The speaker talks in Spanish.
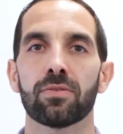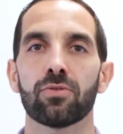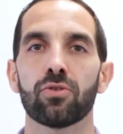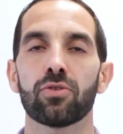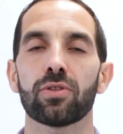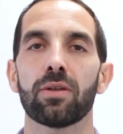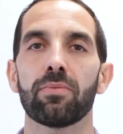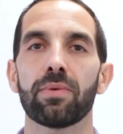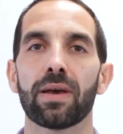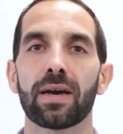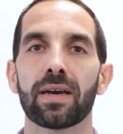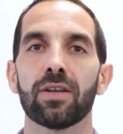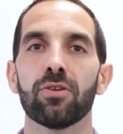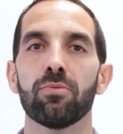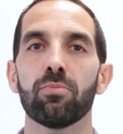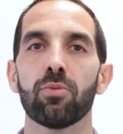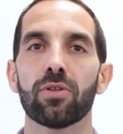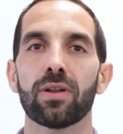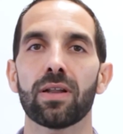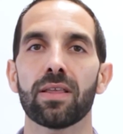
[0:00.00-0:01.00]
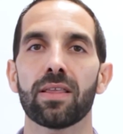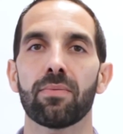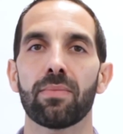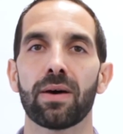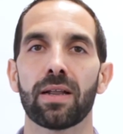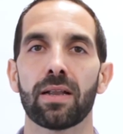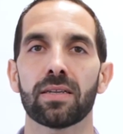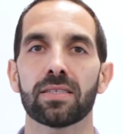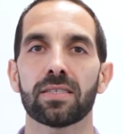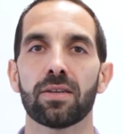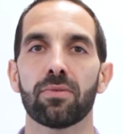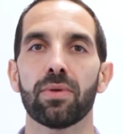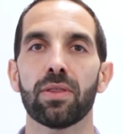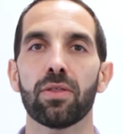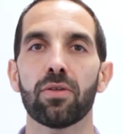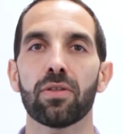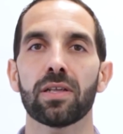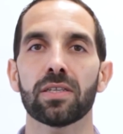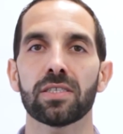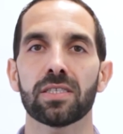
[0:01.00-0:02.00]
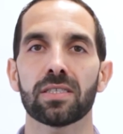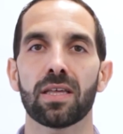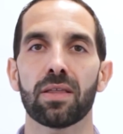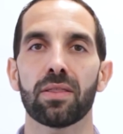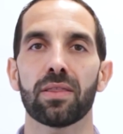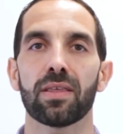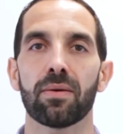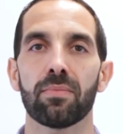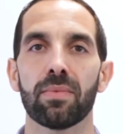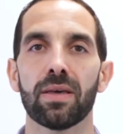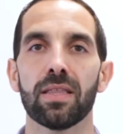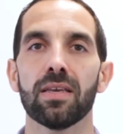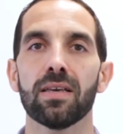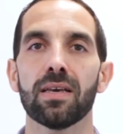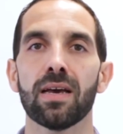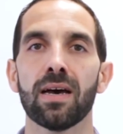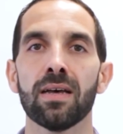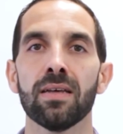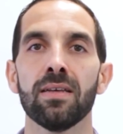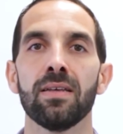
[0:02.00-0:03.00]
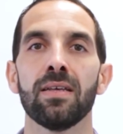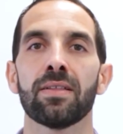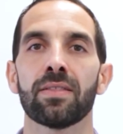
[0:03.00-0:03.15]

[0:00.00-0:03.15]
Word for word: donde el viajero podrá llamar al servicio de asistencia médica